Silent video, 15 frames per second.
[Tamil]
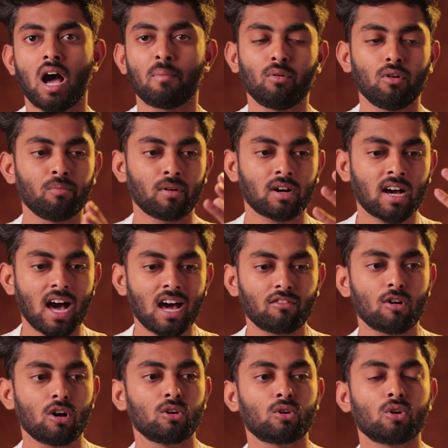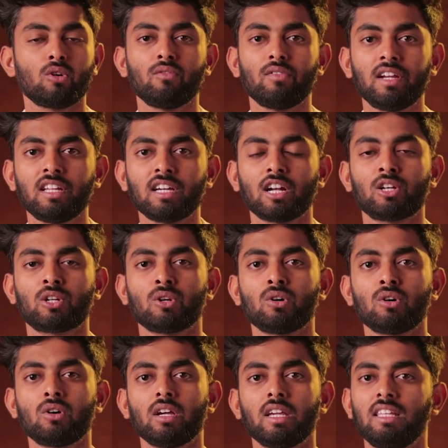அப்போது இப்போ கார் வாங்குகிறோம் வீடு
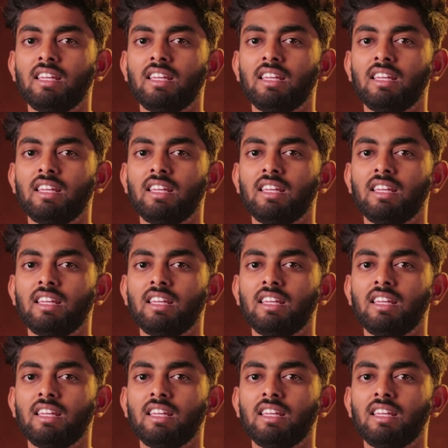கட்டுறோம்